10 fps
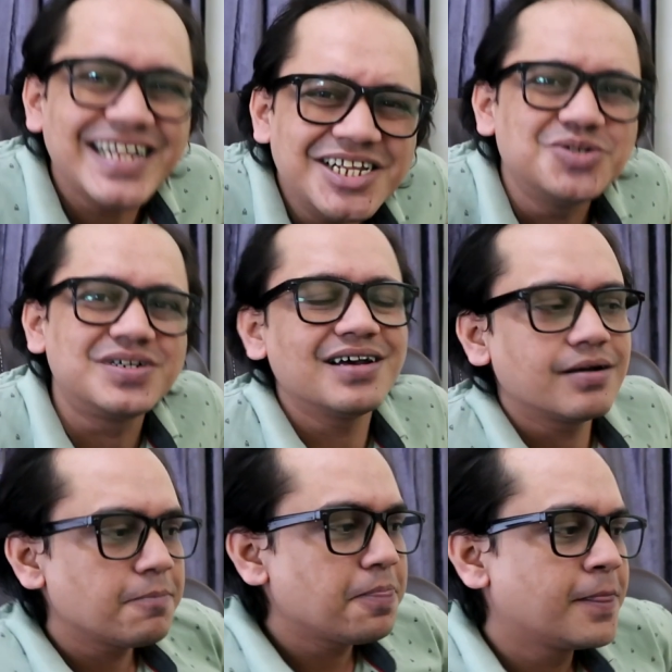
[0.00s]
चल झूठा
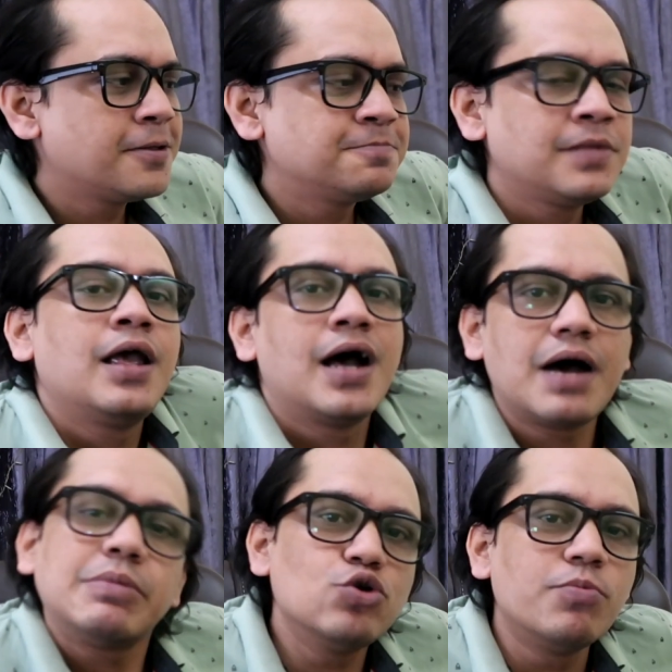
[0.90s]

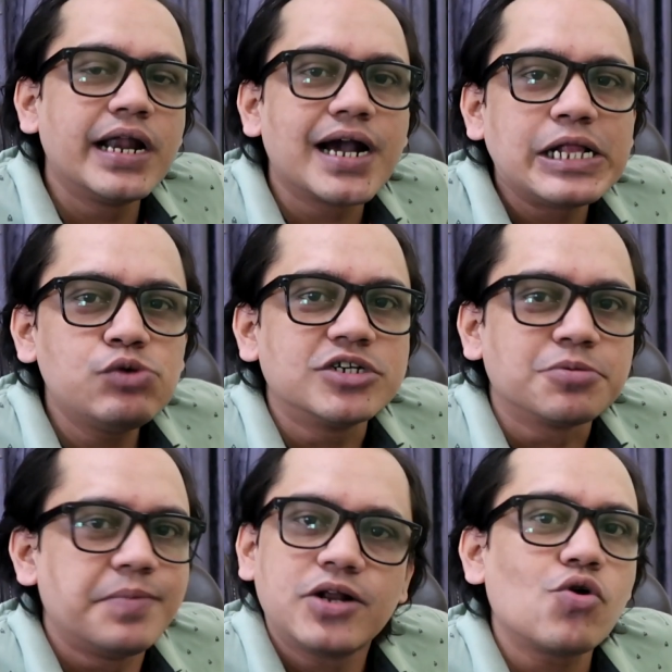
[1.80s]
हाँ मैं दो मिनट निकाल दूंगा
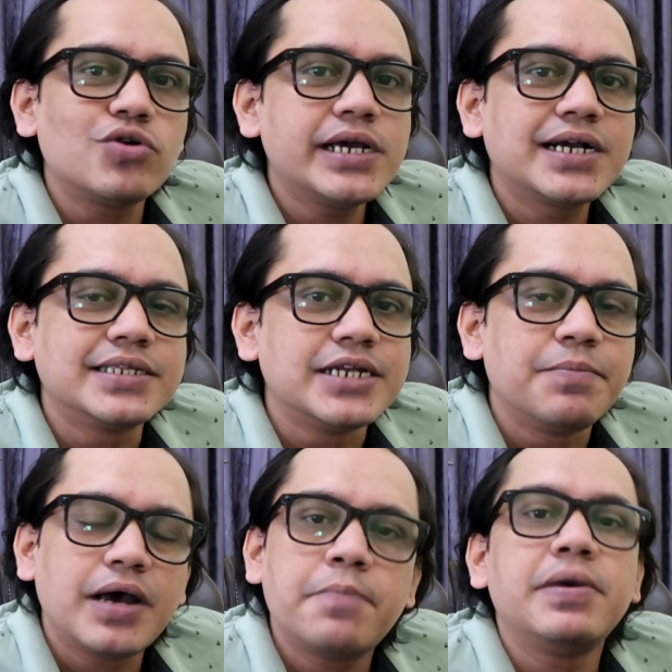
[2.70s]
इसमें मेरे को कोई दिक्कत नहीं
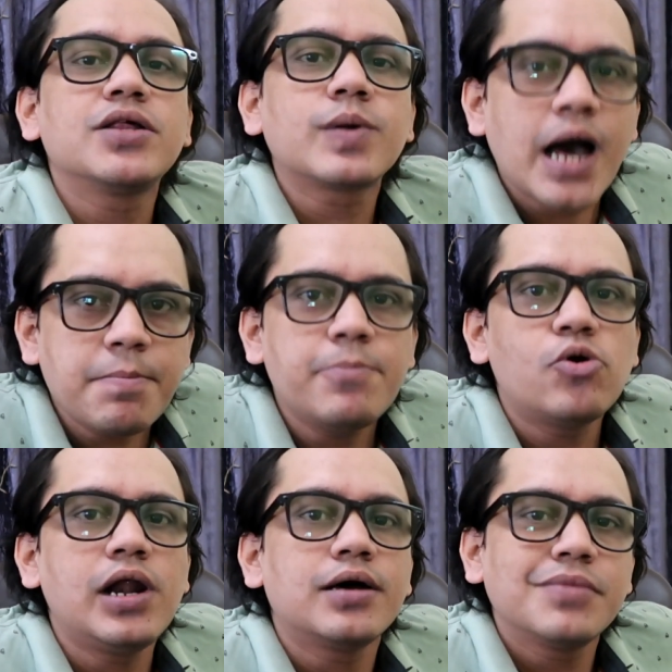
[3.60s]
है मैं मेरा काम है
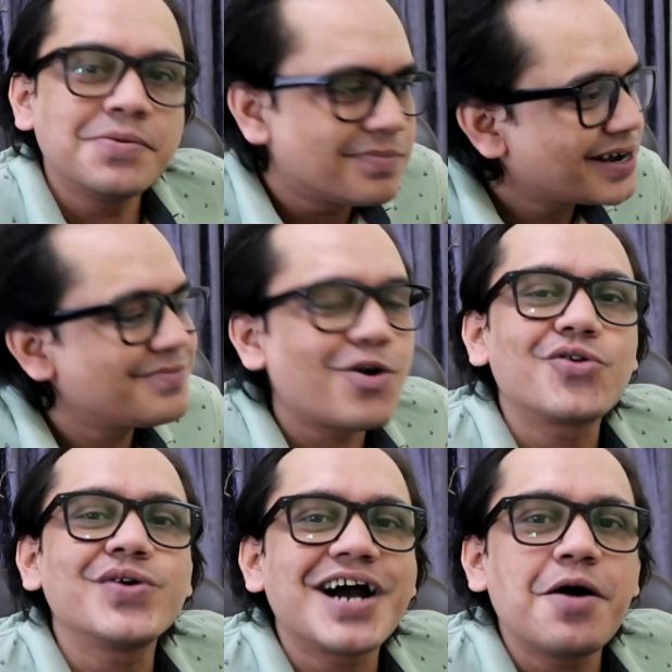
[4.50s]
बोलना
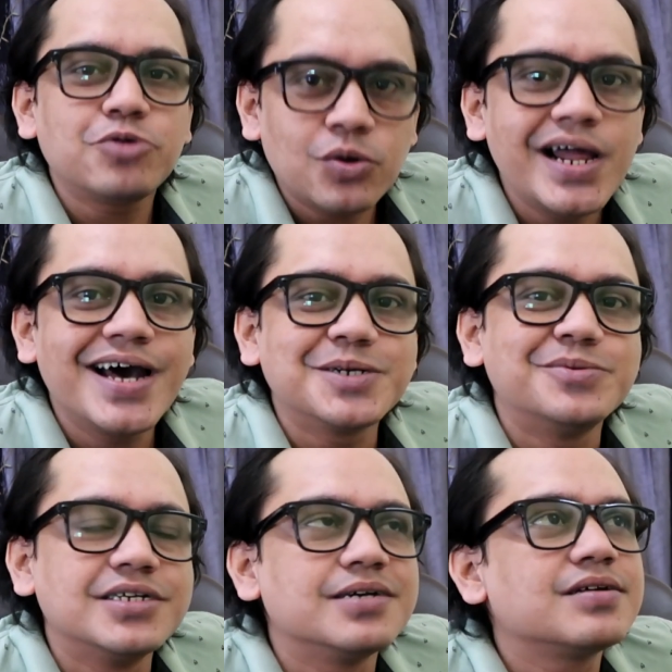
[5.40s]
और कोई काम थोड़ी आता
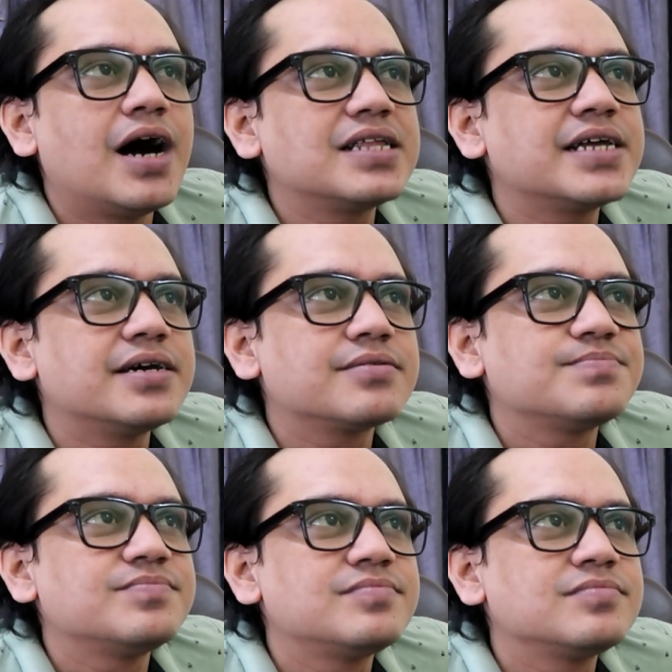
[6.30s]
मुझे आता है
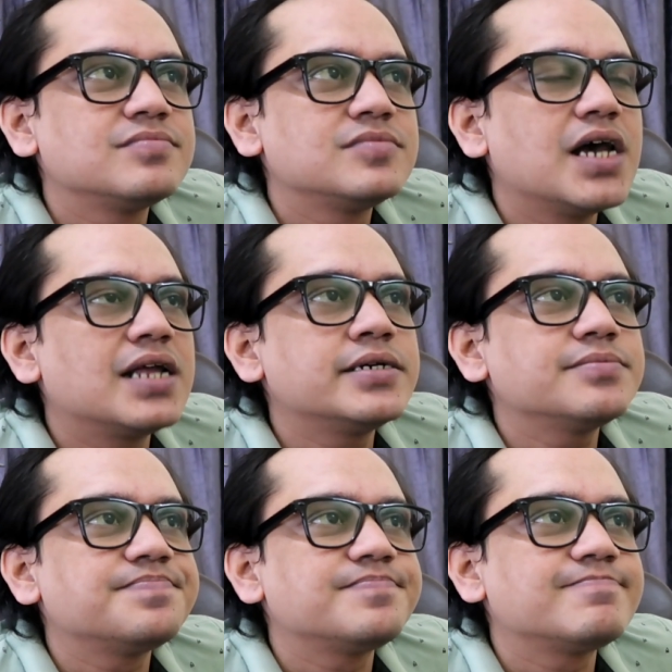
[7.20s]
क्या आता है
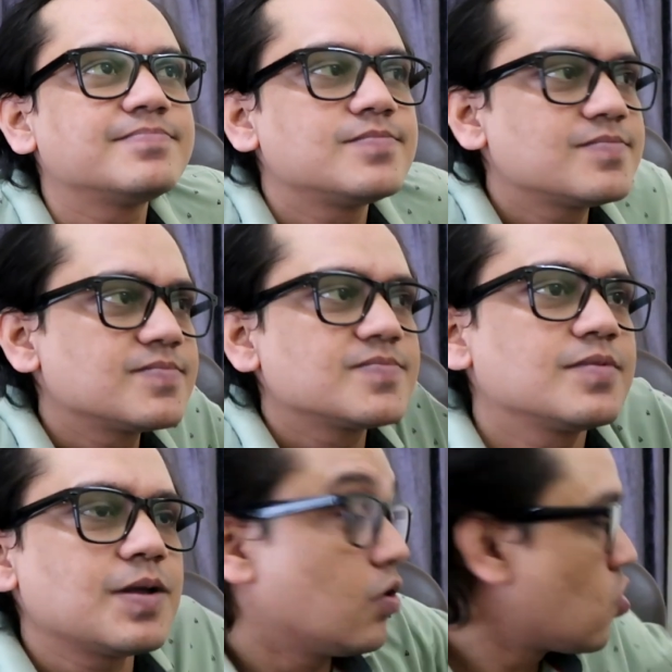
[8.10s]

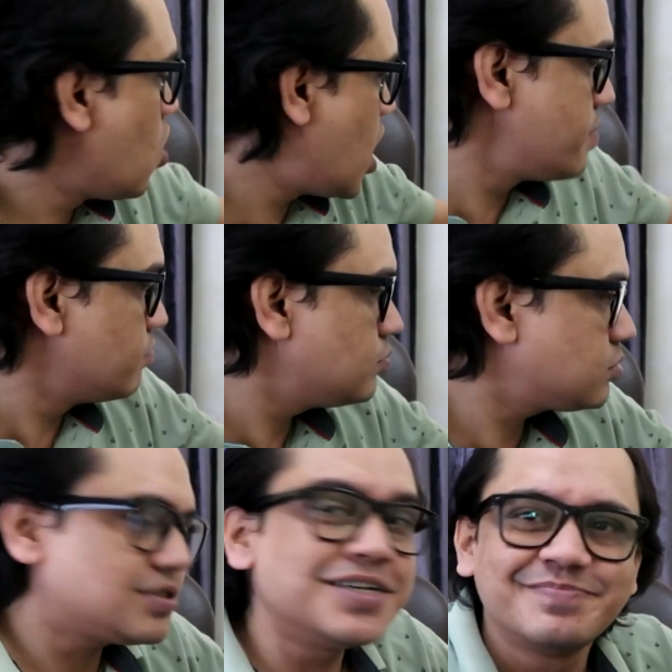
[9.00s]
कौन
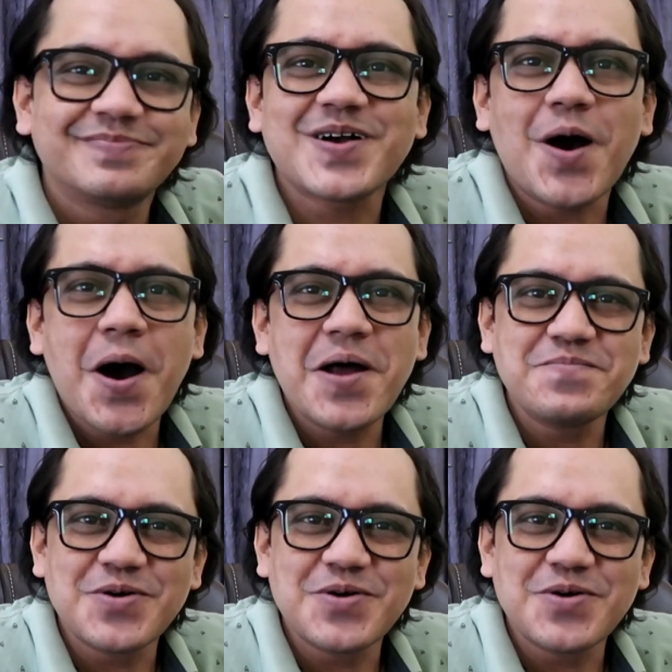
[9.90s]
कौन